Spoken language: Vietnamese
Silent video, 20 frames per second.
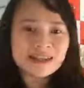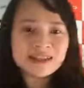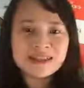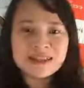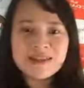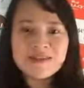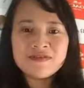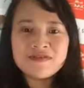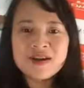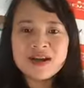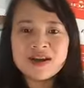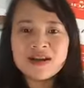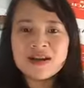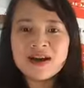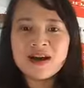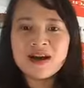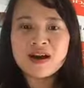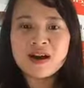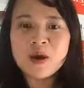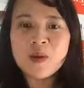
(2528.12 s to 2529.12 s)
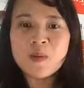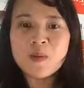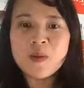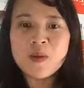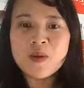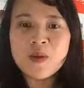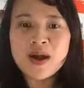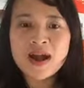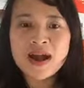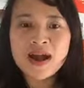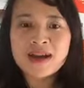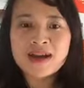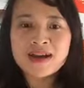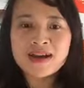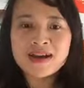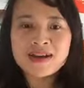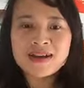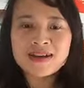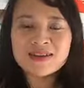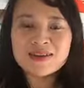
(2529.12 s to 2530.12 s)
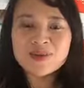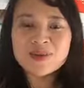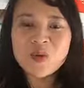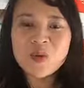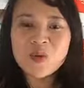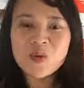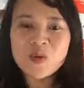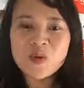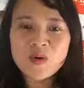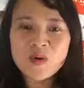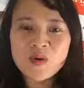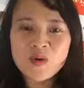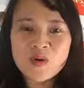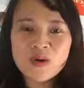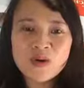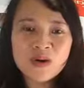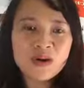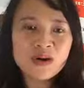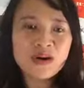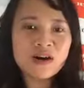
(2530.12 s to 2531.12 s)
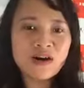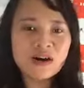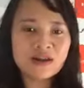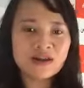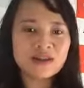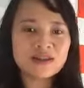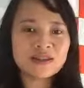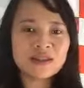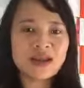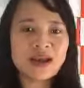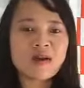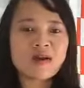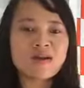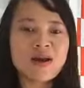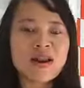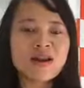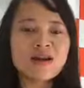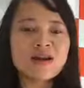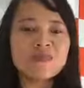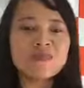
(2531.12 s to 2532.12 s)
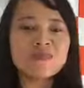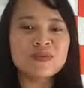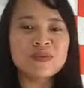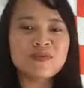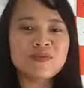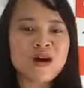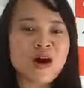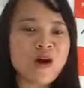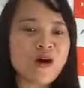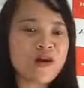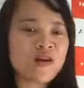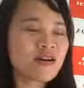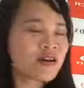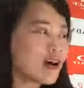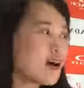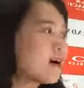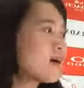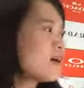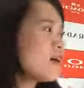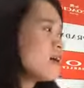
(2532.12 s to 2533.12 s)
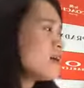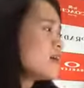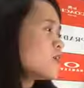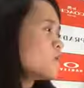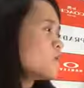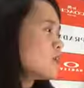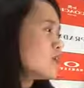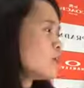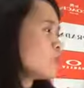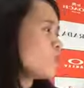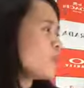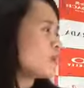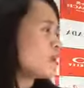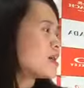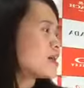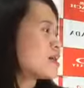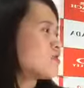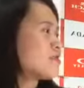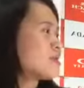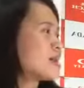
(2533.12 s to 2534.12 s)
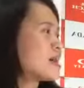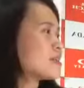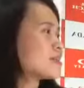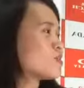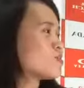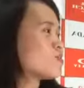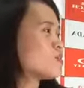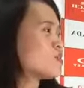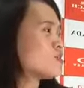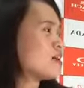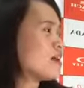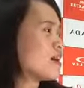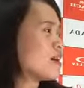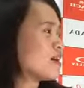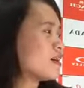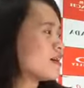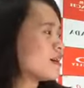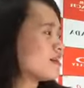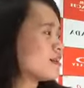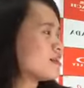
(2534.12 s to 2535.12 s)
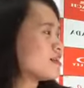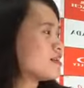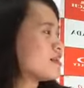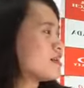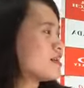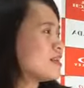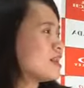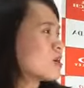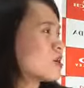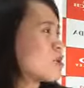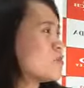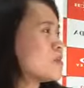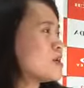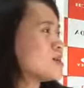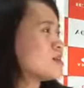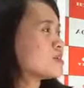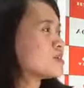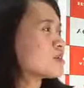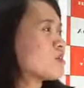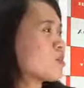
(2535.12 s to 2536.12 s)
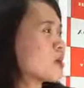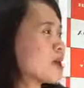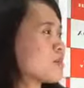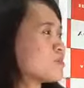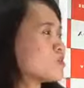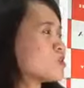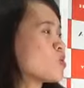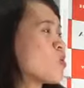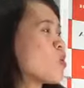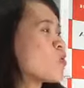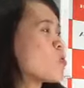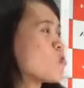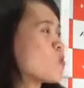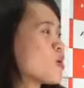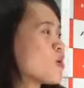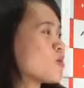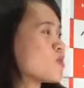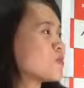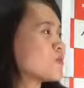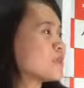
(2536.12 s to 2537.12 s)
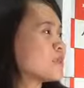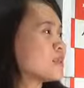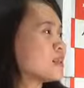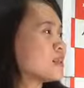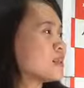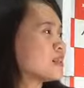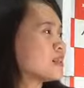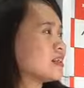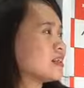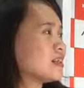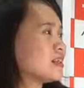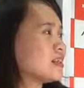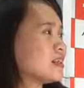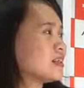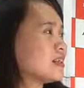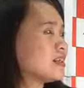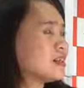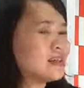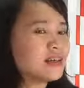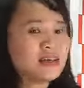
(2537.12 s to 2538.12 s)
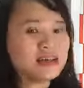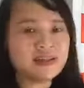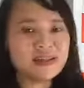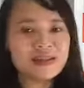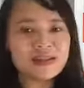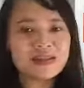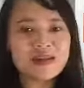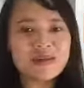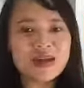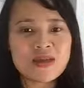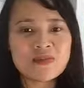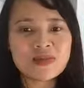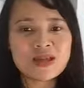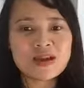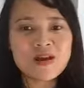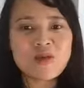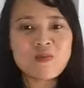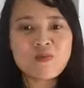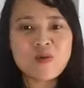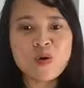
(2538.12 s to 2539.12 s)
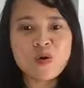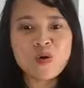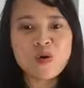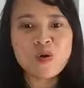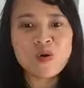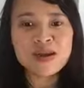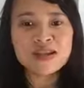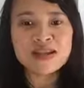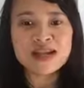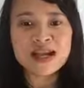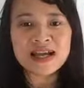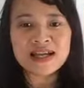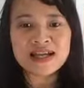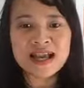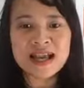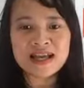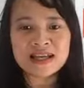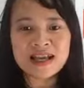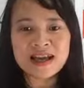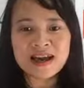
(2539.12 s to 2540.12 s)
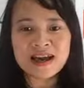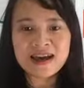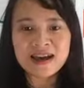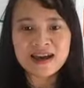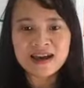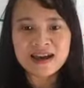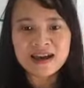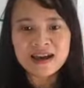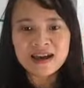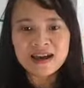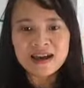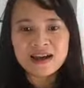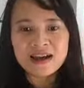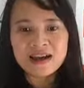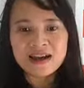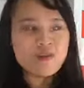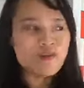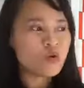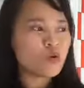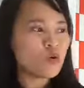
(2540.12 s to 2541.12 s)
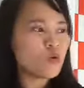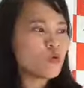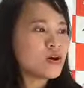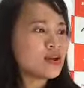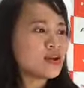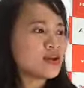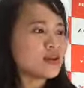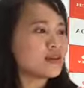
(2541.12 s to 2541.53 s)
đến phần uh, công bố các uh, số uh, theo random chấm org. Biết kỹ thuật đã kiểm tra xong chưa ạ? Thì là có mấy có năm số đúng không? Thì sau đây em sẽ công bố luôn nhé cả nhà nhá. Công bố luôn.